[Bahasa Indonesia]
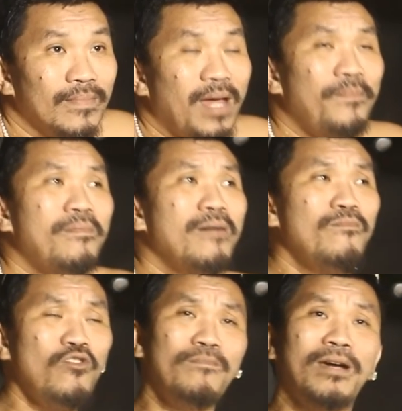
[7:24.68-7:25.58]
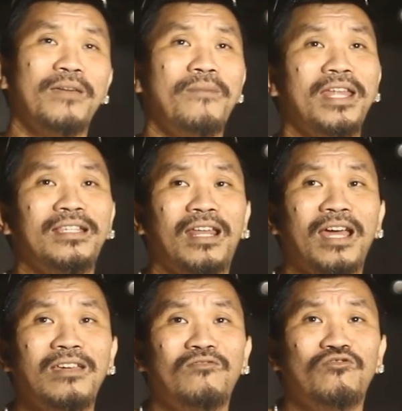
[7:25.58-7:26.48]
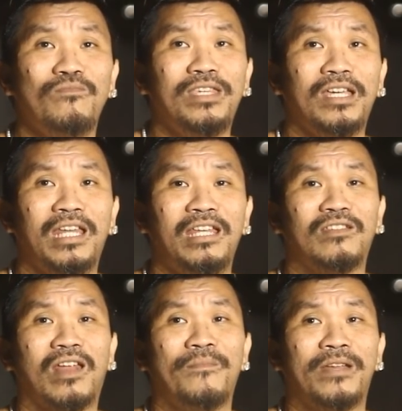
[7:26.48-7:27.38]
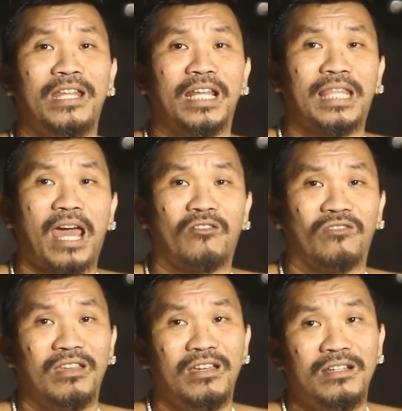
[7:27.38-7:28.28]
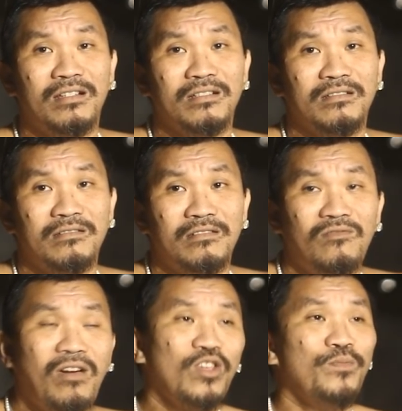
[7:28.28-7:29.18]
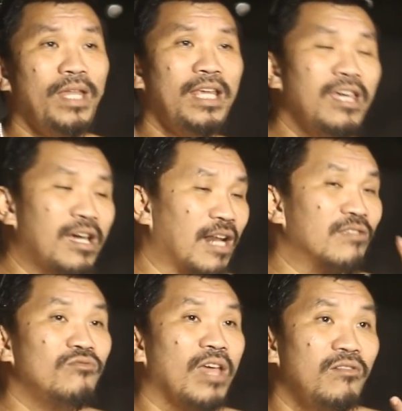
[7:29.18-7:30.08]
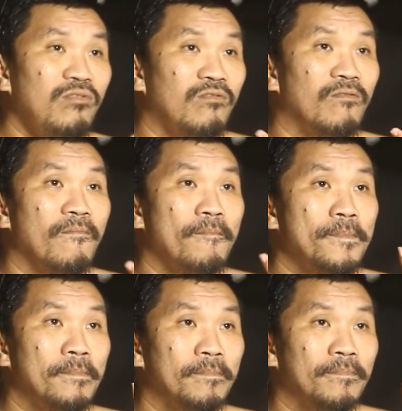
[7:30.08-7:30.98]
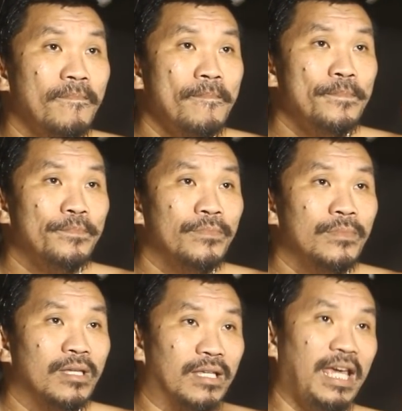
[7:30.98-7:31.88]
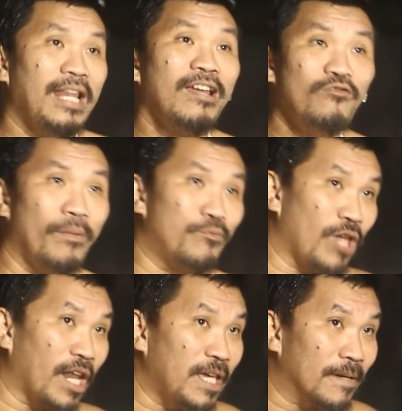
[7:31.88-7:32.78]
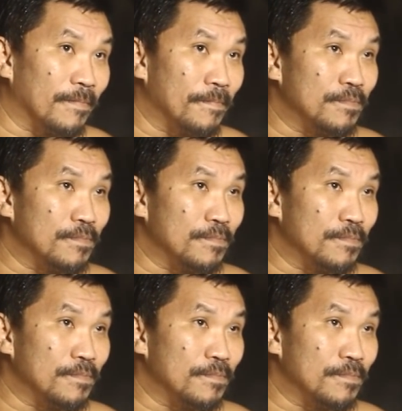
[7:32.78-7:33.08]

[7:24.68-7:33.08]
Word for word: Tapi Bang Mongol bagaimana caranya untuk bisa jadi seorang reader tarot? lu harus memiliki kartunya dulu. Skill kan udah punya nih.